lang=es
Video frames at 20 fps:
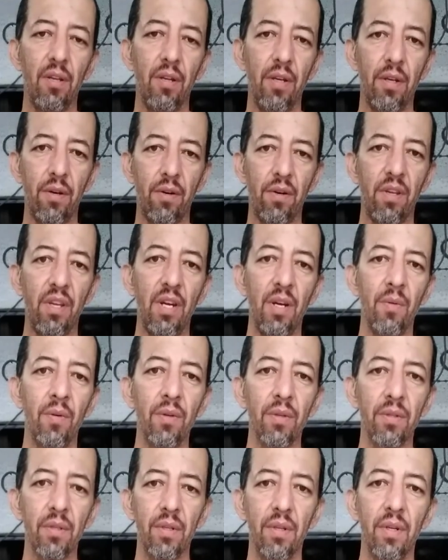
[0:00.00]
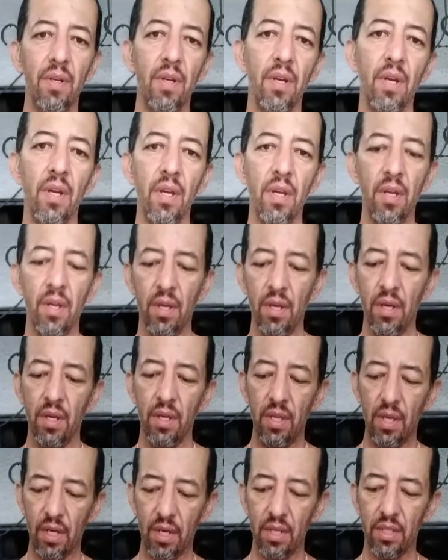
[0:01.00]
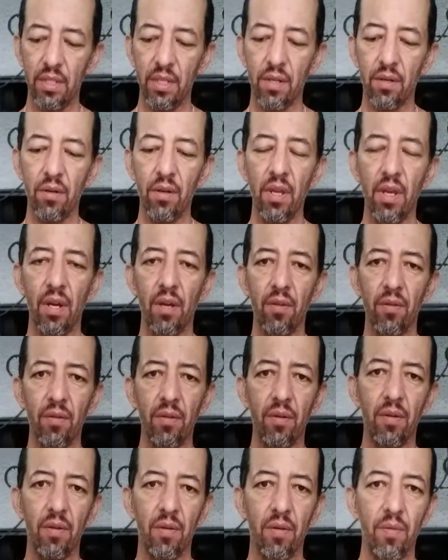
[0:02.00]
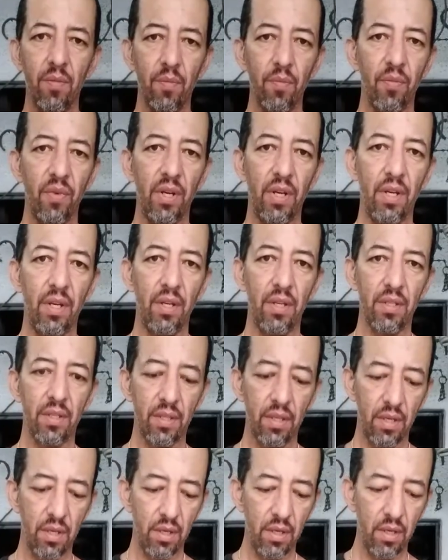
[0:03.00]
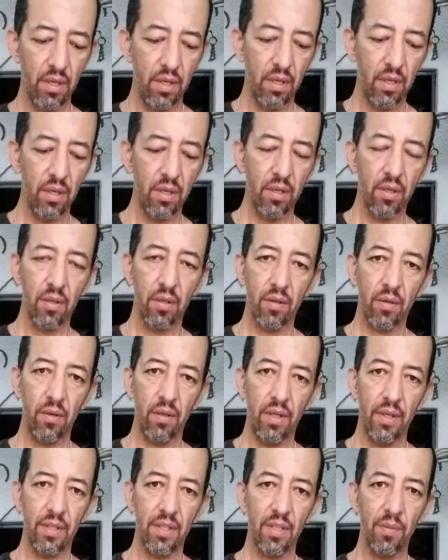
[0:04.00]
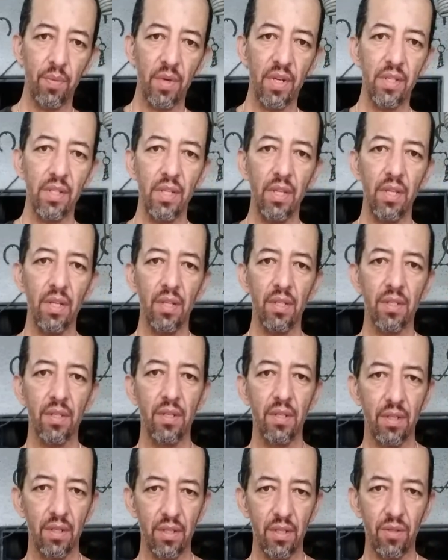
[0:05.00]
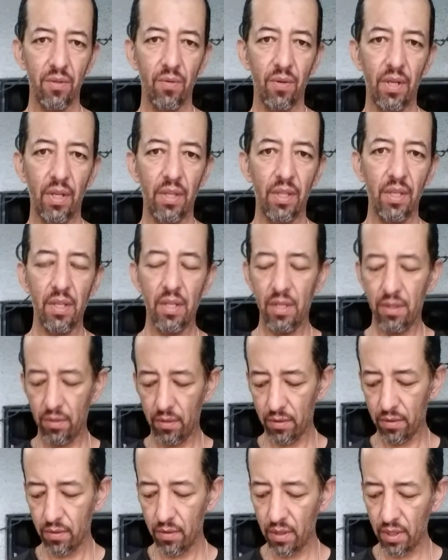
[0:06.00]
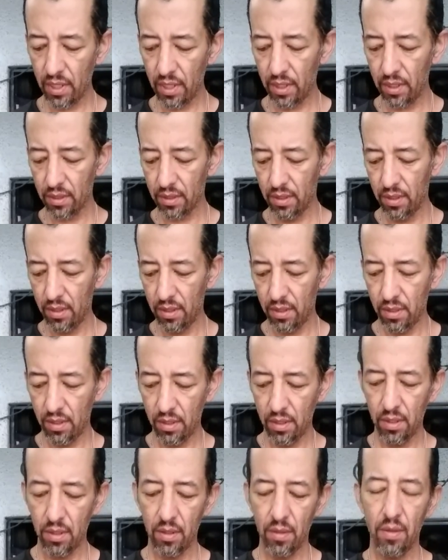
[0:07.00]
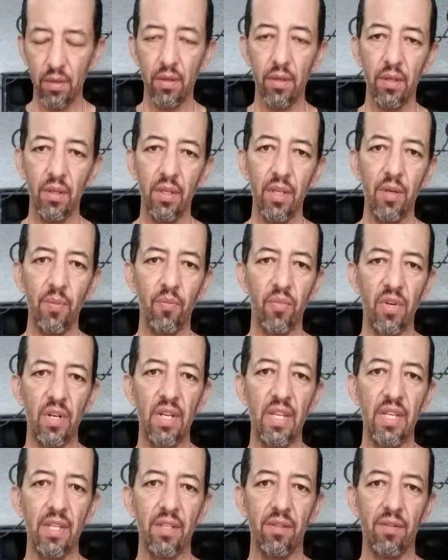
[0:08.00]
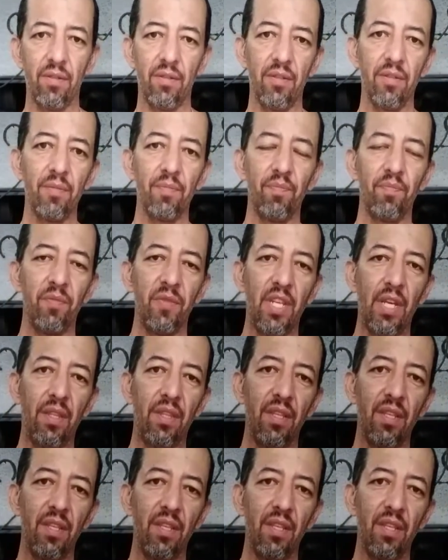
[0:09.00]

enrollamos ya que esté enrollado pues con estas presillas se sujetan las dos correas y pues listo, ¿no? Ya